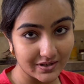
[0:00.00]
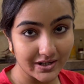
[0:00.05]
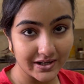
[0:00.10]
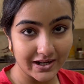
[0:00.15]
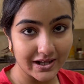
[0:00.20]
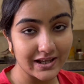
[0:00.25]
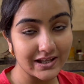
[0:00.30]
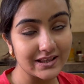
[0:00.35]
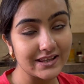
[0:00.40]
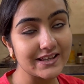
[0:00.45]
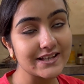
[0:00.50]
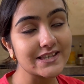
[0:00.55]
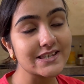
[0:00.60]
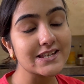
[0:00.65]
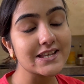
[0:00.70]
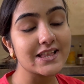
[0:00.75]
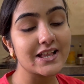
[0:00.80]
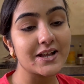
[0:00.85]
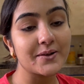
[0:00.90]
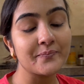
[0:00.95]
রেখে
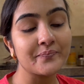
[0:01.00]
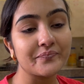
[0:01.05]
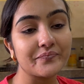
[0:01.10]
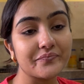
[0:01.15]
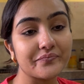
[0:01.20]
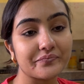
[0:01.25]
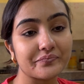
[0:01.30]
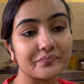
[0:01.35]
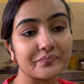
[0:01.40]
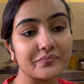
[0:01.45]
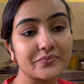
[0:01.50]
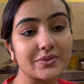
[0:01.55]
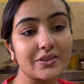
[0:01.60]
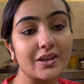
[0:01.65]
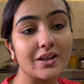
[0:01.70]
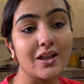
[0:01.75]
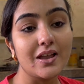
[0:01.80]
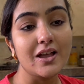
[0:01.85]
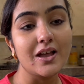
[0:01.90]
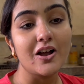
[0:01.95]
দিয়েছিলাম
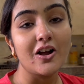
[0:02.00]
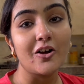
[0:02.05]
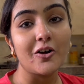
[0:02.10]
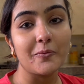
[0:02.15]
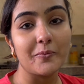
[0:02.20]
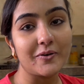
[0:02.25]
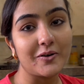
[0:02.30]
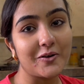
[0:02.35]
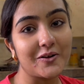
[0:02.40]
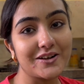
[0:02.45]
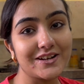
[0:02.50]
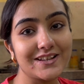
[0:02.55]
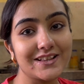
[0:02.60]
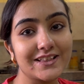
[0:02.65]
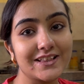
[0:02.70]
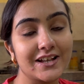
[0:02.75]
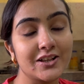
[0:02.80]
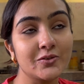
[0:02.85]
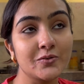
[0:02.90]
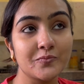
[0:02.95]
এবার
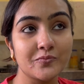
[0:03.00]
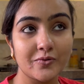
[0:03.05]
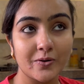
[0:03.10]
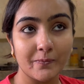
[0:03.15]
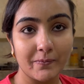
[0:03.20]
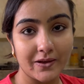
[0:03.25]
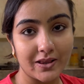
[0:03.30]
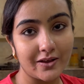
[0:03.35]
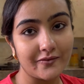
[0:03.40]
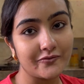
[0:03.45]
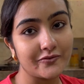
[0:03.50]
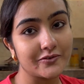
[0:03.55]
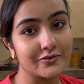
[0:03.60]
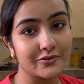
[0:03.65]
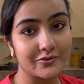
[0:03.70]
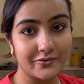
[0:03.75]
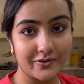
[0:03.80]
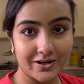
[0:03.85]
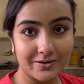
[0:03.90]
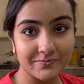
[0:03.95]
অনিলদা দুপুরবেলা ফোন
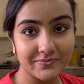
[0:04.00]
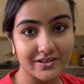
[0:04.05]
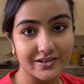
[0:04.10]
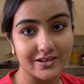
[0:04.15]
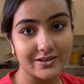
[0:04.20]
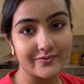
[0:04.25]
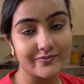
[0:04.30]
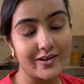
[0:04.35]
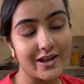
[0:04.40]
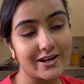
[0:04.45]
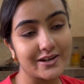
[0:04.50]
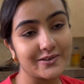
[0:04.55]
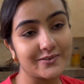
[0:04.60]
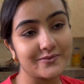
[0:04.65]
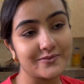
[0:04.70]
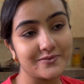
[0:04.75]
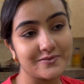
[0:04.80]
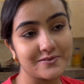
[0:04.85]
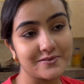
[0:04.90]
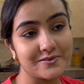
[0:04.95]
করে আমাদের ইনভাইট
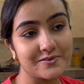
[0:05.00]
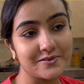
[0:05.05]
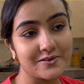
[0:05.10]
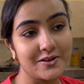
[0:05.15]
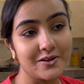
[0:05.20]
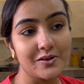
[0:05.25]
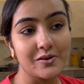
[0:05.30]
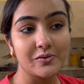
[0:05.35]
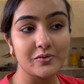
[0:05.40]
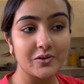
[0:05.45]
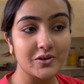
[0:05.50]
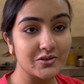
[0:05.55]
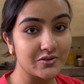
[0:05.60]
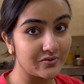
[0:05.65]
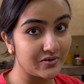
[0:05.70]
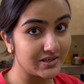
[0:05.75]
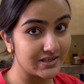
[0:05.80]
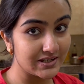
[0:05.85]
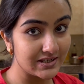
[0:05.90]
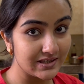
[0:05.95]
করলো ওই
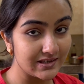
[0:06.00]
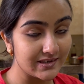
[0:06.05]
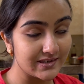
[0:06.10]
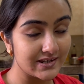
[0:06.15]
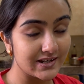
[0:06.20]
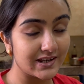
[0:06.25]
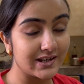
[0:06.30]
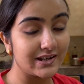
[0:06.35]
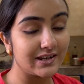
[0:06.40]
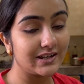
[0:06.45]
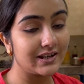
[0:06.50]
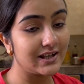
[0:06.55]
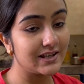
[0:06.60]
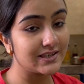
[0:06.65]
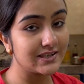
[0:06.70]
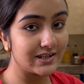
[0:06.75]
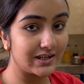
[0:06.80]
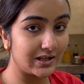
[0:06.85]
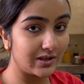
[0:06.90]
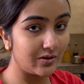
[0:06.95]
জন্য চিলি চিকেনটা
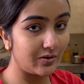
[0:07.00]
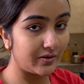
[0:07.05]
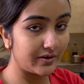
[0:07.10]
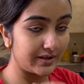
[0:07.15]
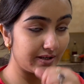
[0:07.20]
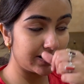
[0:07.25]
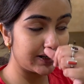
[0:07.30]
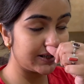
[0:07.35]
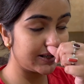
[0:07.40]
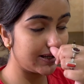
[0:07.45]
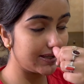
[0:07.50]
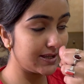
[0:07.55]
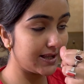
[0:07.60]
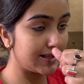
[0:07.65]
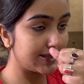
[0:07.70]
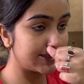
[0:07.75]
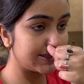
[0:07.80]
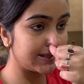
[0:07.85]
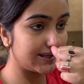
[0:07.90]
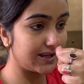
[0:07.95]
ছিল অনেকটাই
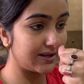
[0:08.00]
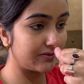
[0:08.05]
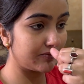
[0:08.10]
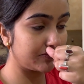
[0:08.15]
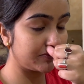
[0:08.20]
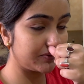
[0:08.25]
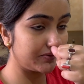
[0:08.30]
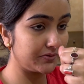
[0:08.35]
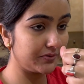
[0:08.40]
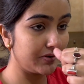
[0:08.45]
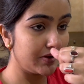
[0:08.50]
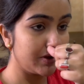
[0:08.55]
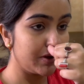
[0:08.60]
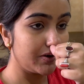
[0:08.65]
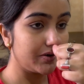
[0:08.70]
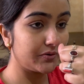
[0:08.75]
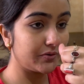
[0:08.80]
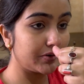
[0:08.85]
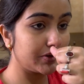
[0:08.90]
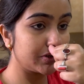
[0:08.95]
আছে এখনও
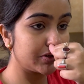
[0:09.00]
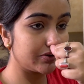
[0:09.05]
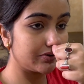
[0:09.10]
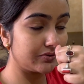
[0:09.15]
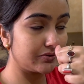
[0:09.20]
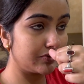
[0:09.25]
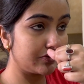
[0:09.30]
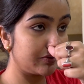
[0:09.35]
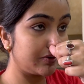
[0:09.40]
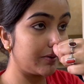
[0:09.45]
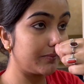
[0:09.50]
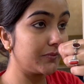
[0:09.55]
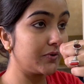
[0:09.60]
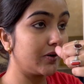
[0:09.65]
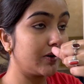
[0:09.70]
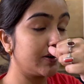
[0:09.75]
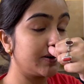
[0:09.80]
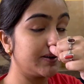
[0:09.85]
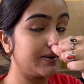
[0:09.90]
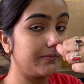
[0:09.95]
ওই জন্য আমি
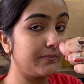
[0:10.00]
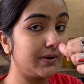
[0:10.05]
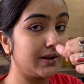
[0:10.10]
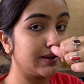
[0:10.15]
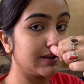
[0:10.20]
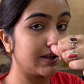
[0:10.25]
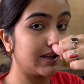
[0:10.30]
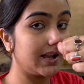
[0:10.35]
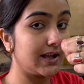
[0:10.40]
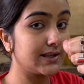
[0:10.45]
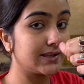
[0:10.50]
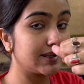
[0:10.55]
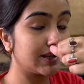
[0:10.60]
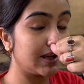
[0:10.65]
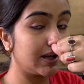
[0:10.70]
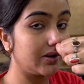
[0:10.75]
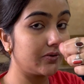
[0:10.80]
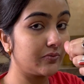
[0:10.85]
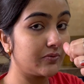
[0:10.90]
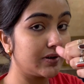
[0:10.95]
অনির্বাণকে
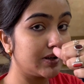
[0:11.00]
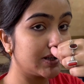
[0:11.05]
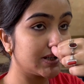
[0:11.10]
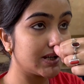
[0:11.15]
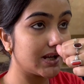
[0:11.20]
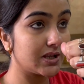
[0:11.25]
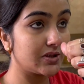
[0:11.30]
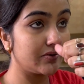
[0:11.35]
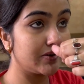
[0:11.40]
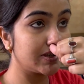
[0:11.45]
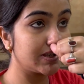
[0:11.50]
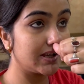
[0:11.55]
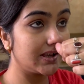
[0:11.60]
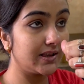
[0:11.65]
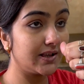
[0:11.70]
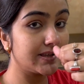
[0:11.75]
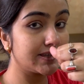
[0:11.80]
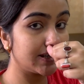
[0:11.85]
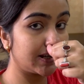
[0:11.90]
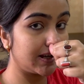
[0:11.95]
আজকে রুটির সাথে
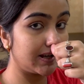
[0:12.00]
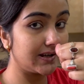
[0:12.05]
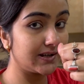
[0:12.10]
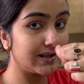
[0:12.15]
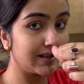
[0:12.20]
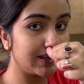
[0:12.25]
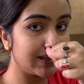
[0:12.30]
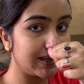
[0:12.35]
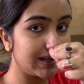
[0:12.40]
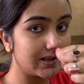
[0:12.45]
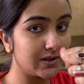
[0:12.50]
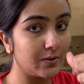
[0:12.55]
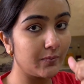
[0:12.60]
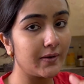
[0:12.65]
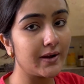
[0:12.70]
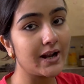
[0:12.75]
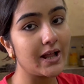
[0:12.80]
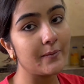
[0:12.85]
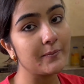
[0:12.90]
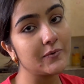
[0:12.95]
চিলি চিকেনটা দিয়ে দেবো
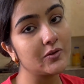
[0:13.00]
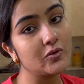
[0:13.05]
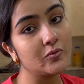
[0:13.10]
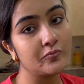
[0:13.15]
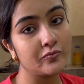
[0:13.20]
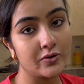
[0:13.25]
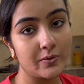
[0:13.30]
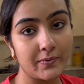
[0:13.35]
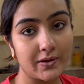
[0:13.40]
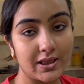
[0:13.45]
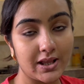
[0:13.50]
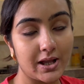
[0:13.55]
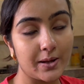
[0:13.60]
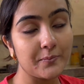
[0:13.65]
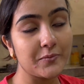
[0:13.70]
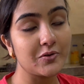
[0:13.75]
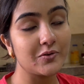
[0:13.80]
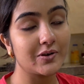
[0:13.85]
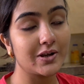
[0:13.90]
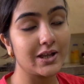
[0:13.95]
আর আমি দুপুরবেলা
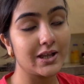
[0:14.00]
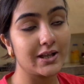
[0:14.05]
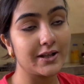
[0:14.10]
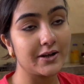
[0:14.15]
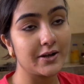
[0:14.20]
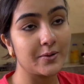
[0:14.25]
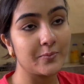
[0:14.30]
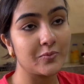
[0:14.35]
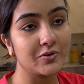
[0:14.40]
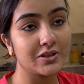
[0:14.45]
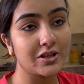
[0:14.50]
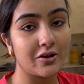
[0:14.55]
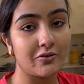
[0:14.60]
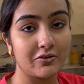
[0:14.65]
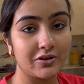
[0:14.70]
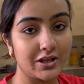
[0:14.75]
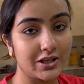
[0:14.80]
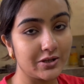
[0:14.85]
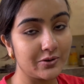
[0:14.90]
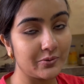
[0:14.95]
আমিও খেয়ে নেব
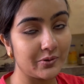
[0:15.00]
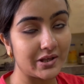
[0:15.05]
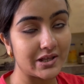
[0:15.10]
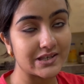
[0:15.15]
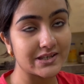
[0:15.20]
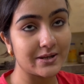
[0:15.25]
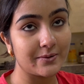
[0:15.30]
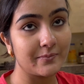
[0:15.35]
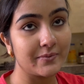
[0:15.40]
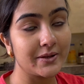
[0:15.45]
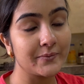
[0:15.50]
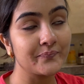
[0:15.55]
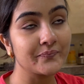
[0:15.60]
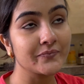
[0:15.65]
তাহলেই হয়ে যাবে